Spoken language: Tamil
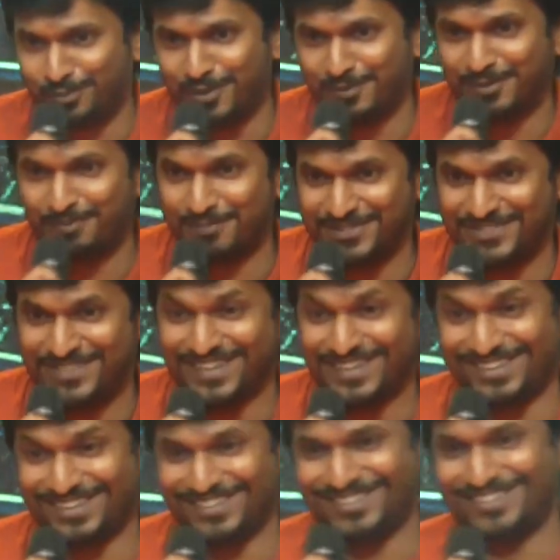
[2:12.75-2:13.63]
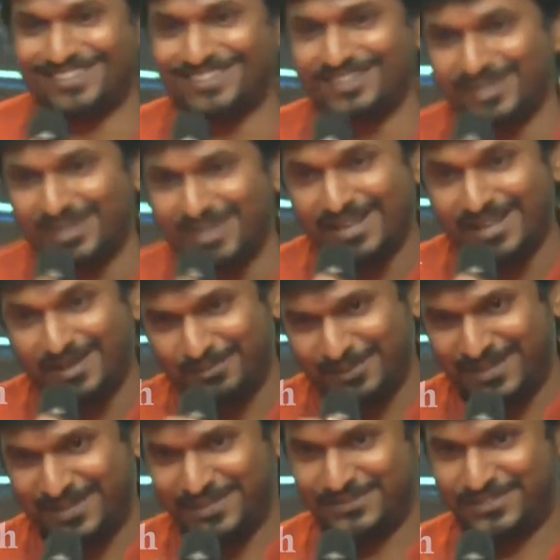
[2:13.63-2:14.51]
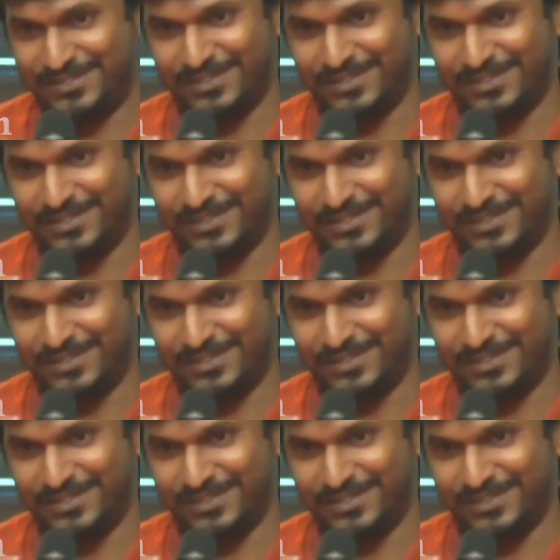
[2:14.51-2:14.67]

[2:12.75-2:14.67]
ரொம்ப பிஸியாக இருந்தது பிகாஸ்